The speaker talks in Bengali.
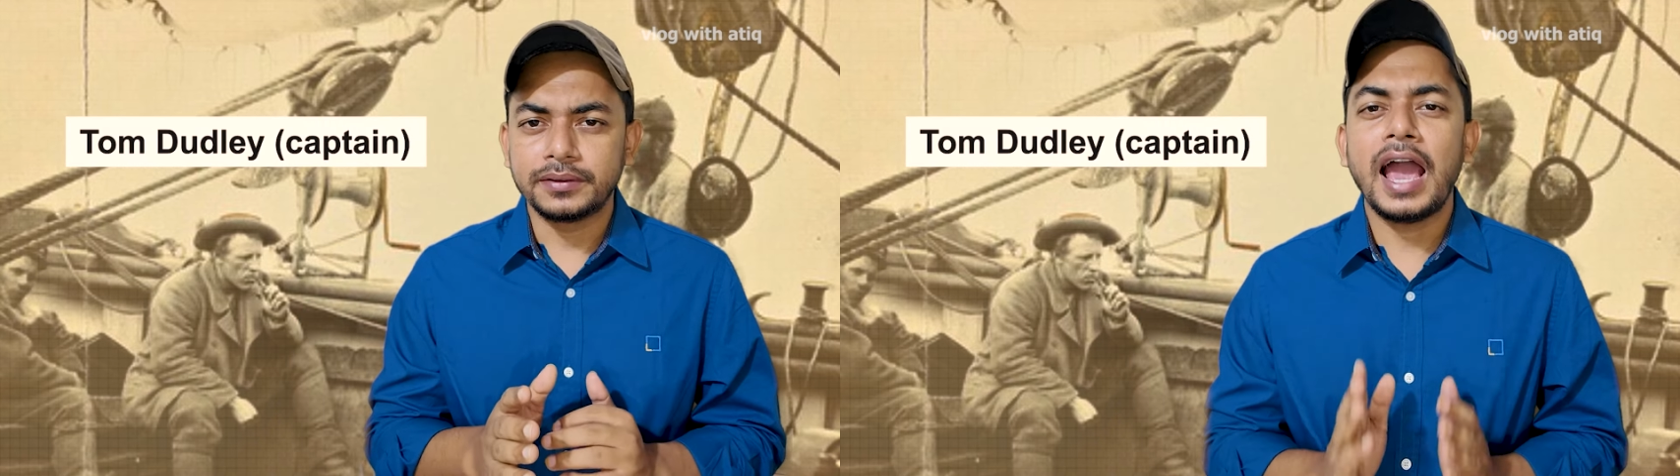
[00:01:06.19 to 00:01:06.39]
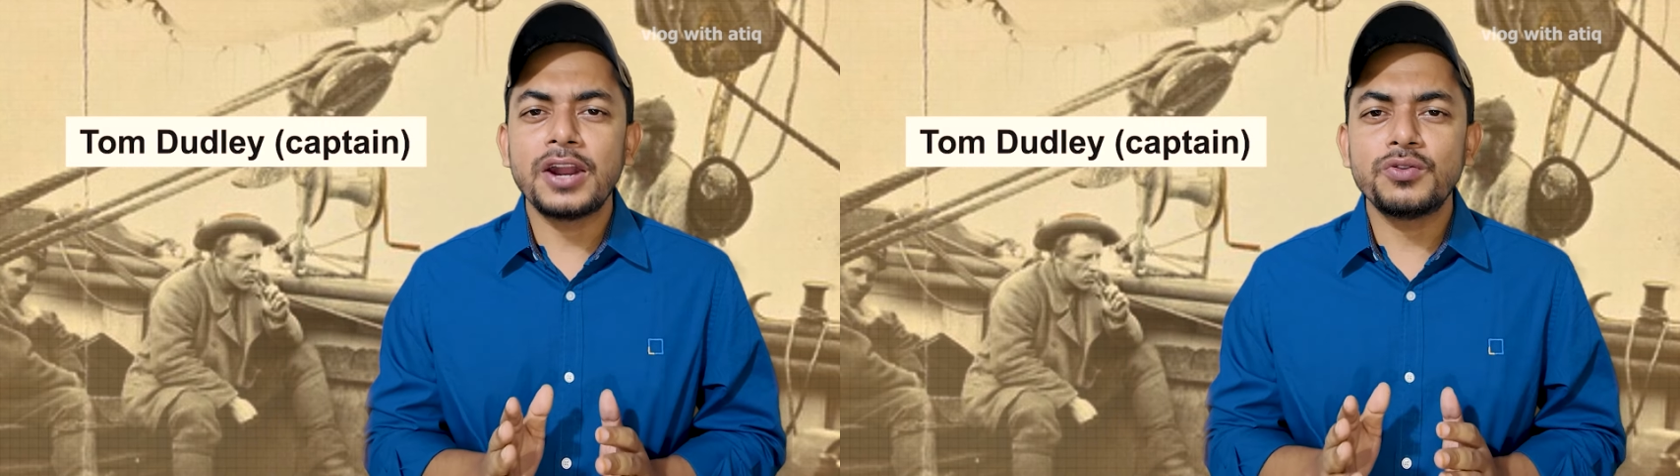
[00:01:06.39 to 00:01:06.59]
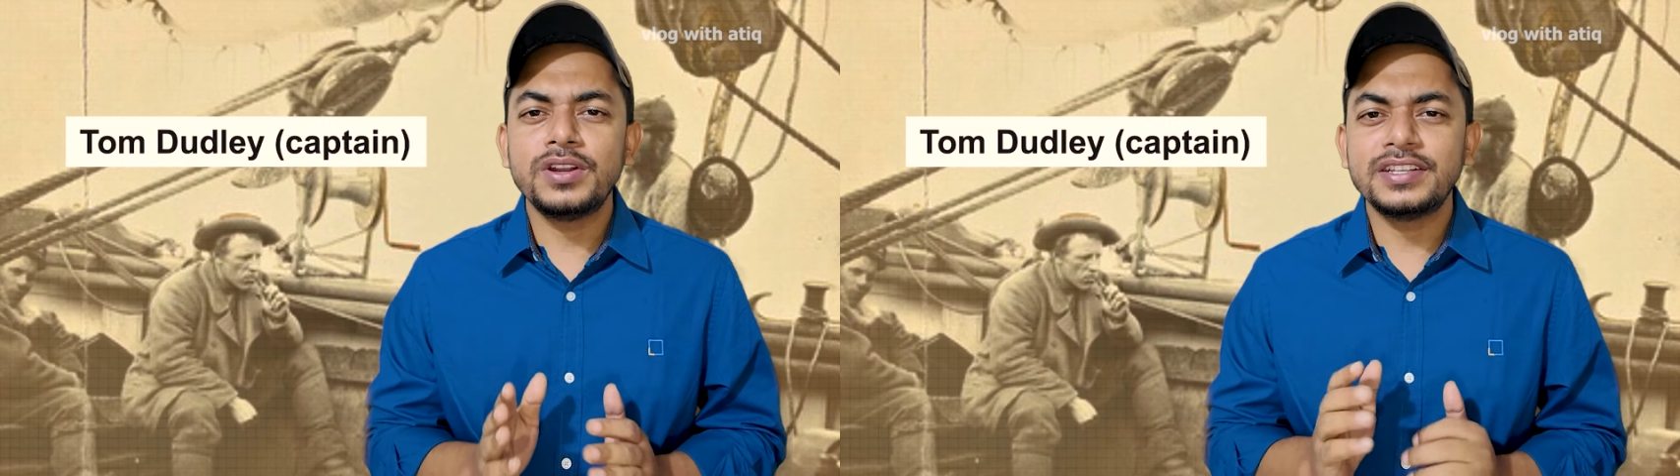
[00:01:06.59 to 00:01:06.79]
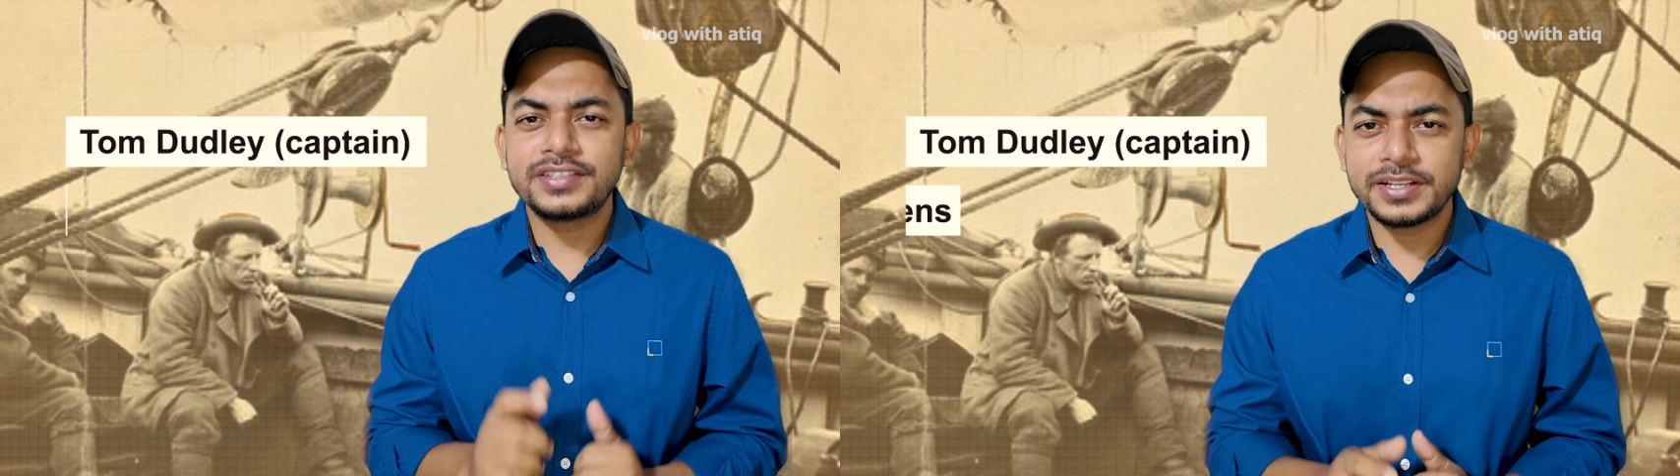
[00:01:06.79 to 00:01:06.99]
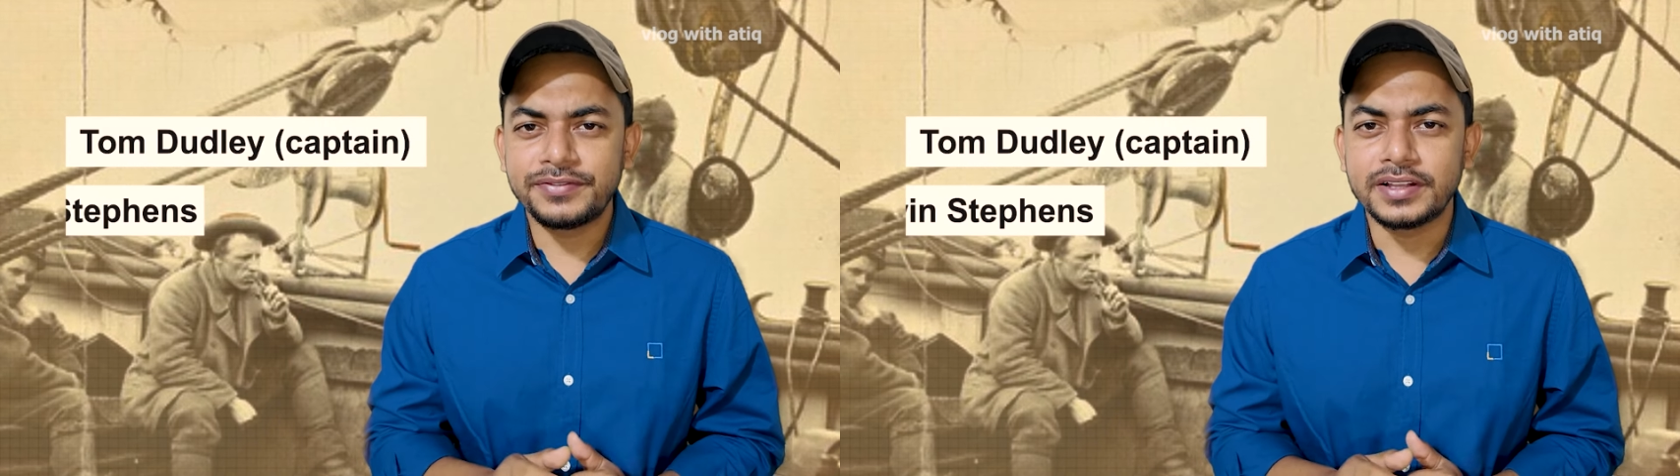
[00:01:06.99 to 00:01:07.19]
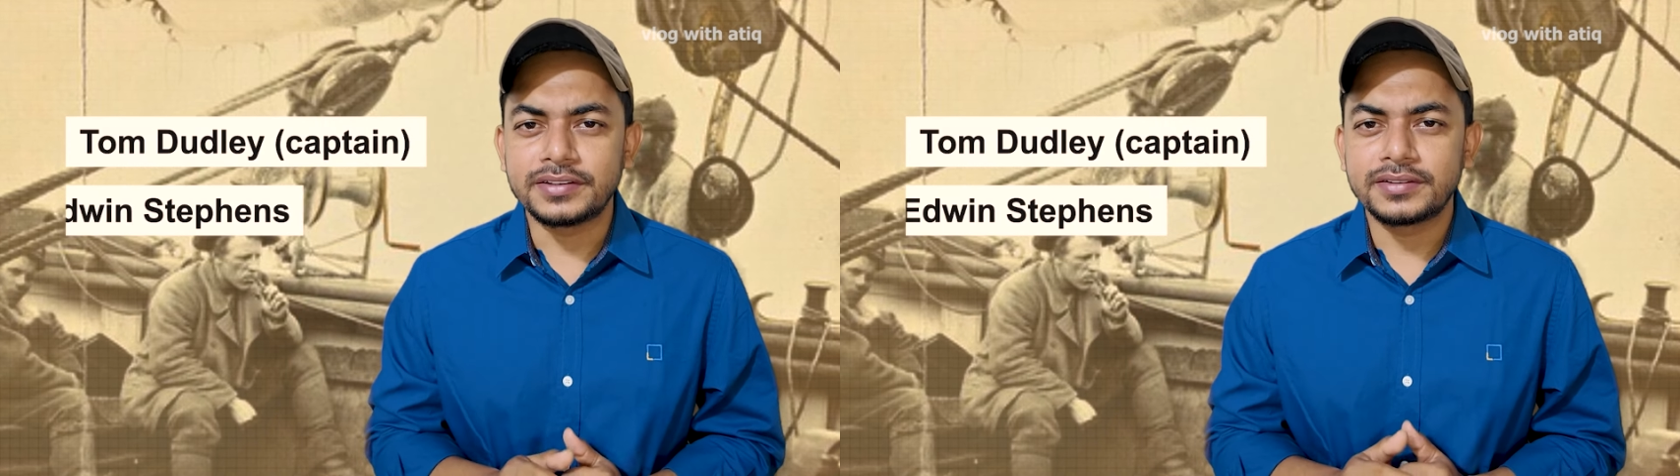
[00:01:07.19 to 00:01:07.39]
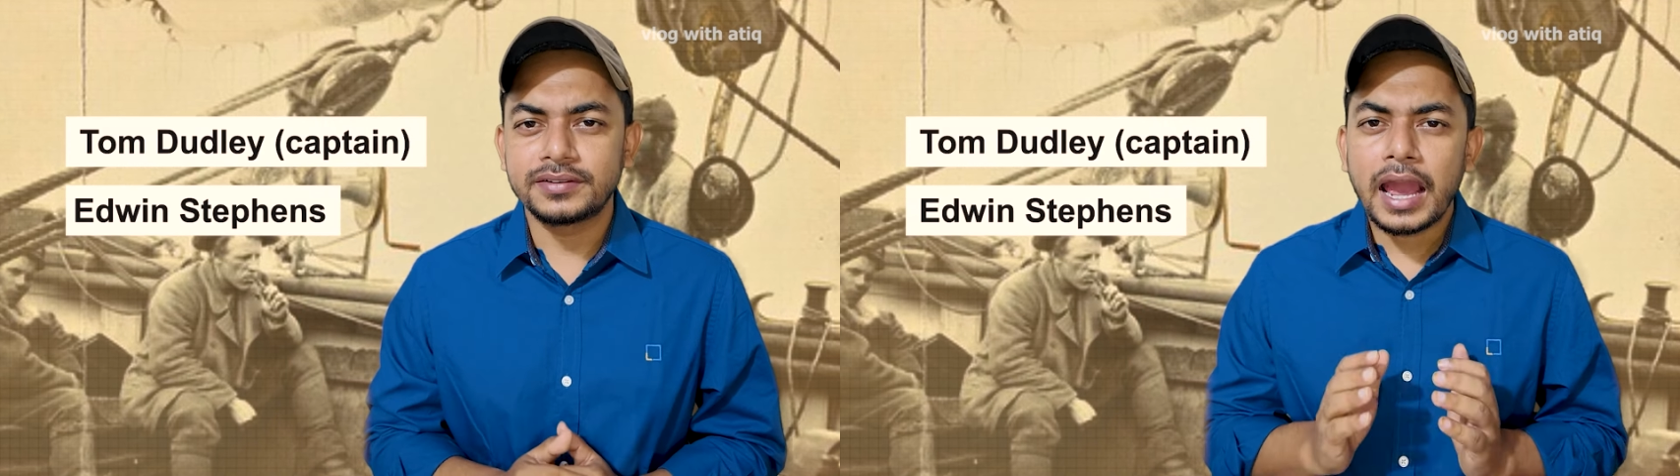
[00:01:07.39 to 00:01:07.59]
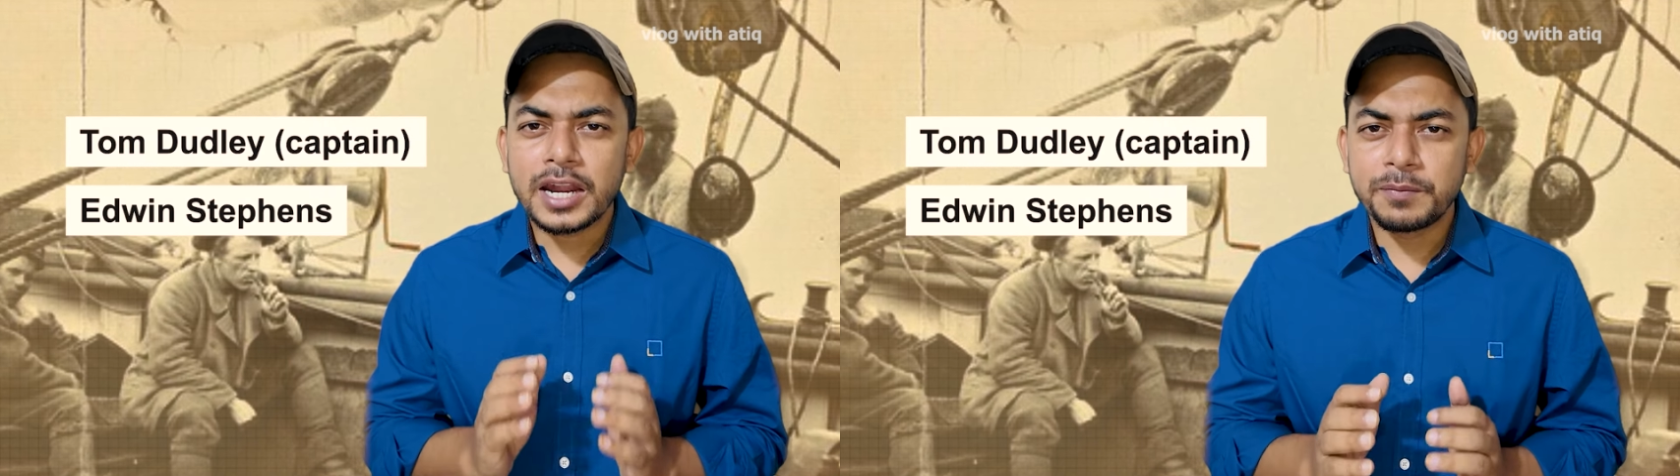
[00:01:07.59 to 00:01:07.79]
অ্যাডউইন স্টিফেন্স
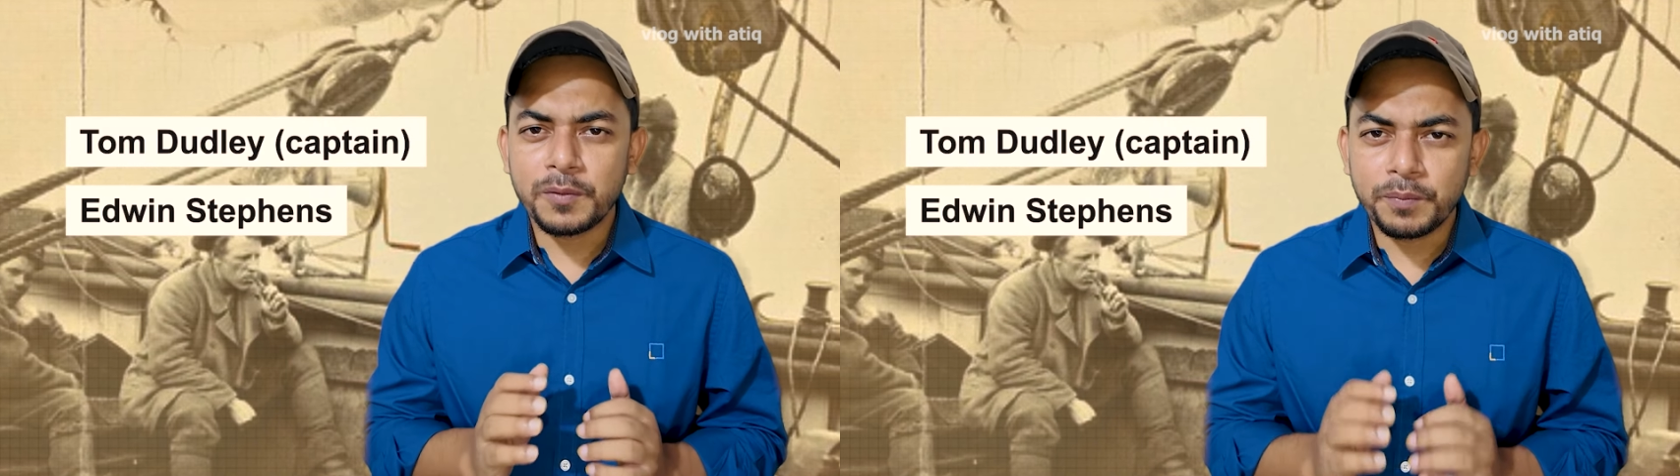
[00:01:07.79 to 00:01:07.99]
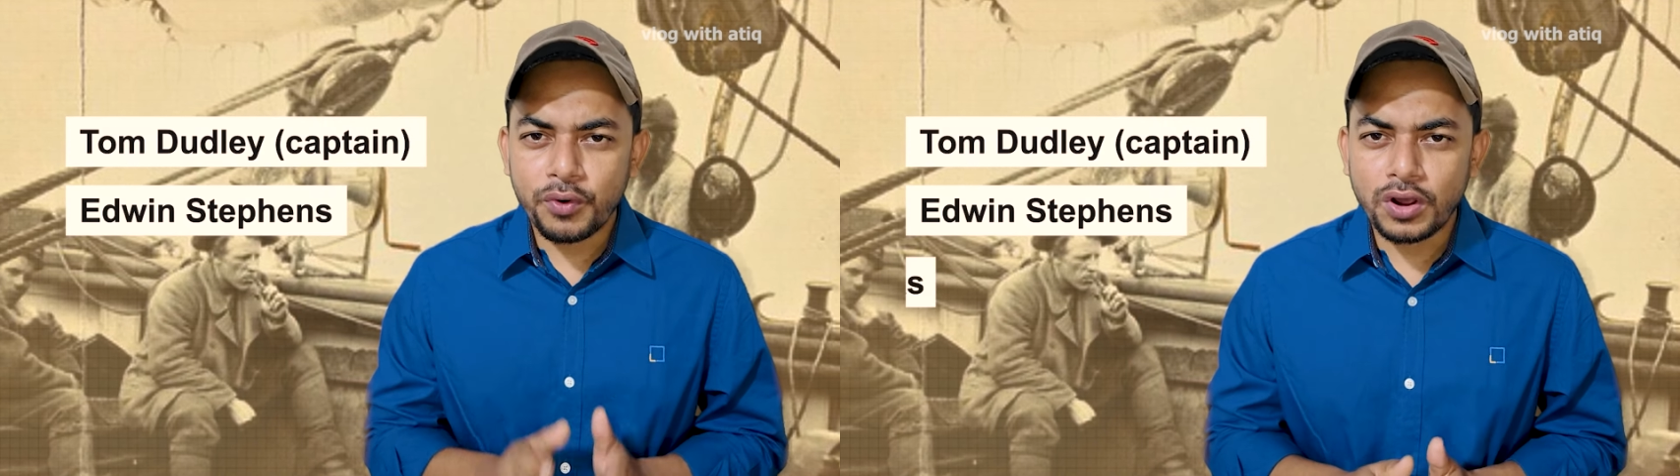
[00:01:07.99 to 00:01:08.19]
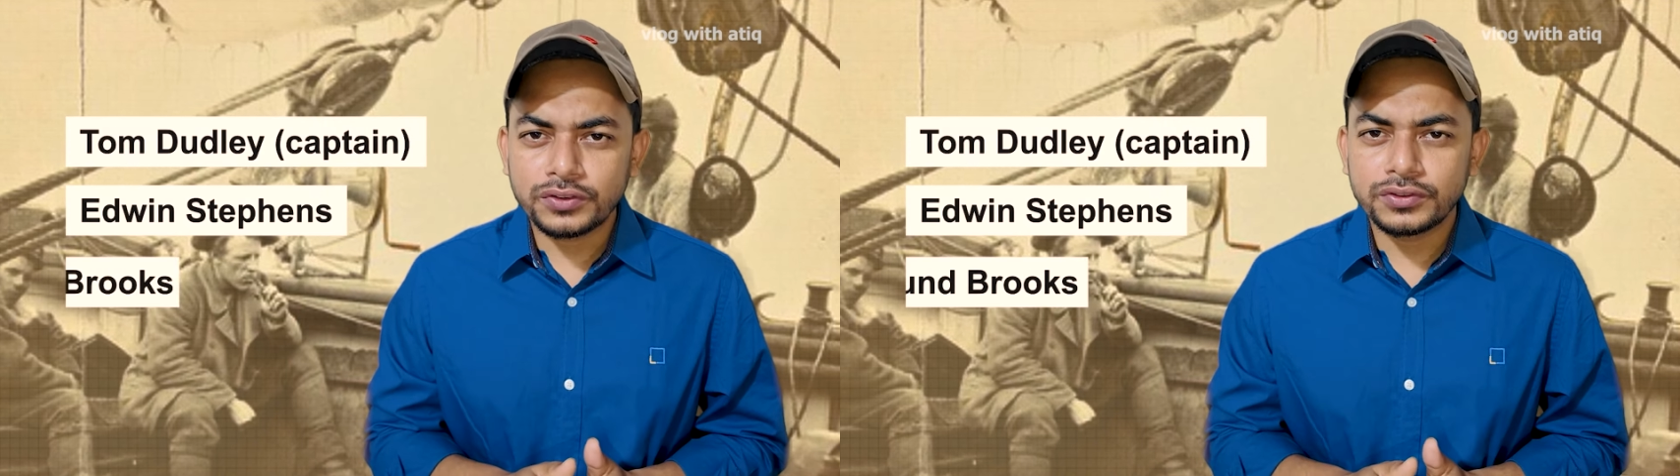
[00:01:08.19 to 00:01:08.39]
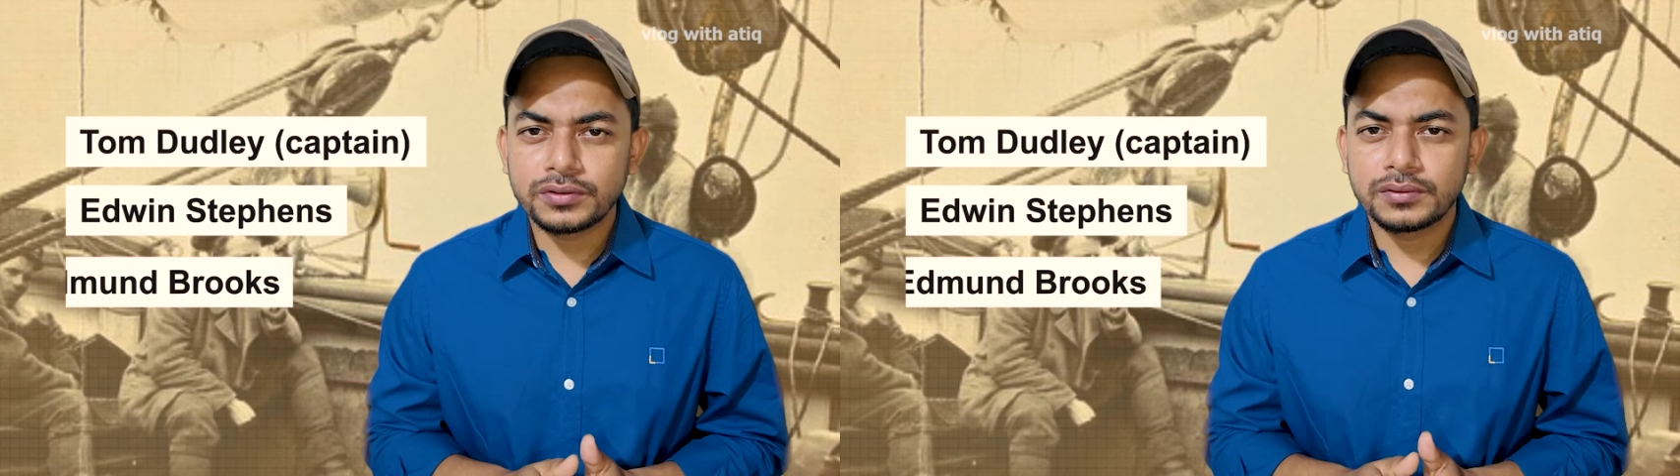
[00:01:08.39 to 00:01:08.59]
অ্যাডমন ব্রক্স